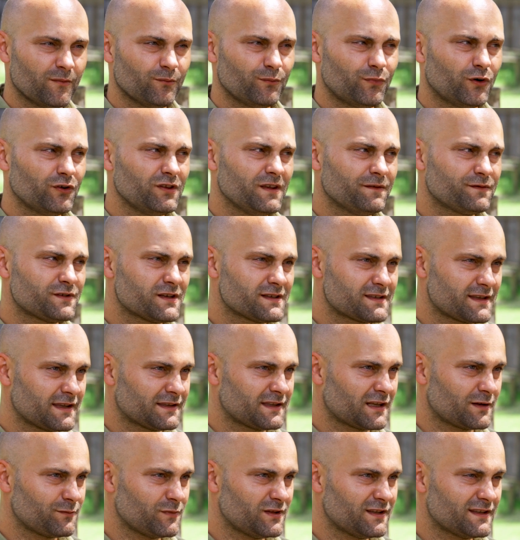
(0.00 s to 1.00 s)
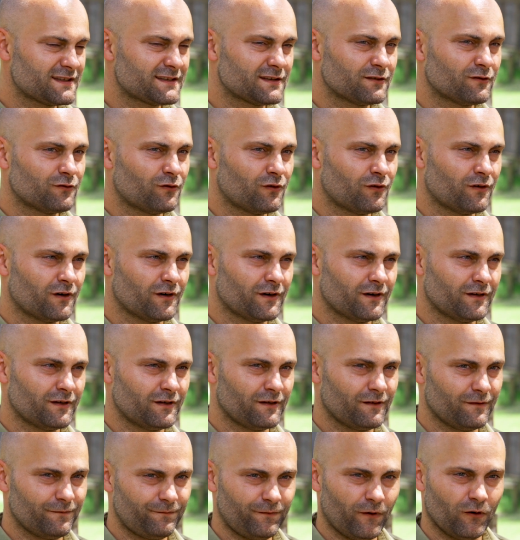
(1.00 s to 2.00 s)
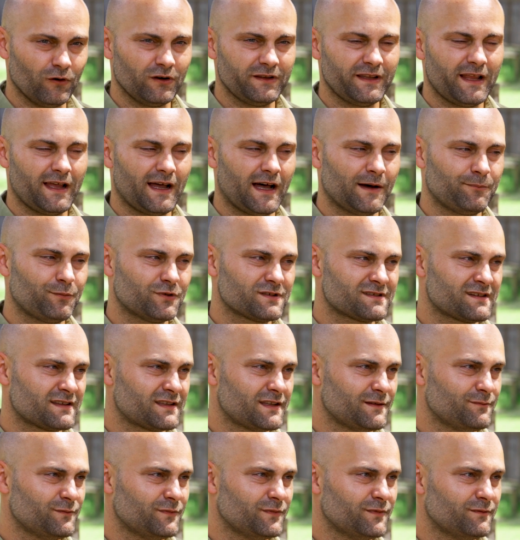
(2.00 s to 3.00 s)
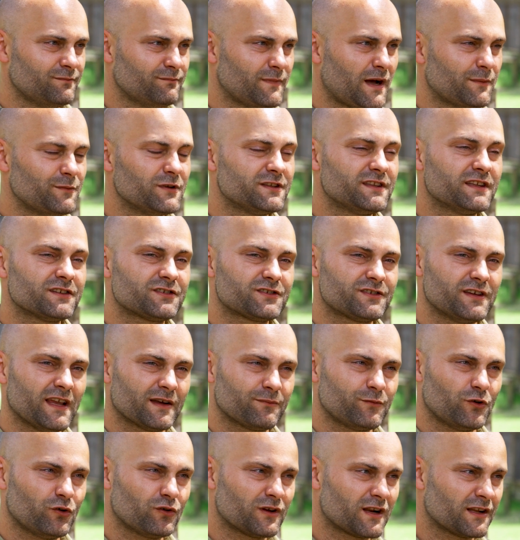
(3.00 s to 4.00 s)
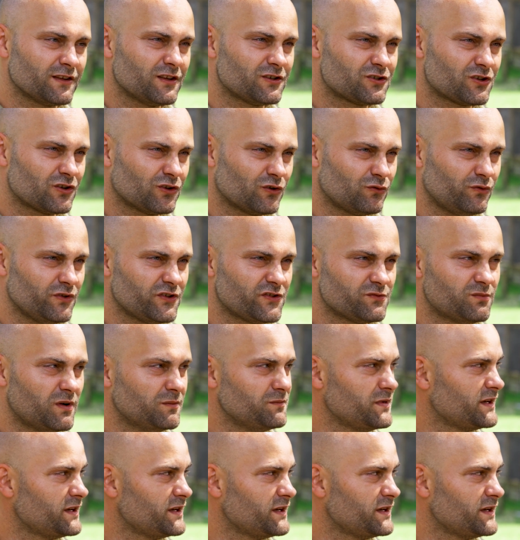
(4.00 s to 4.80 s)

bo nie wszystkie telefony terminy są e, wolne, a poza tym mamy też jakby ograniczoną liczbę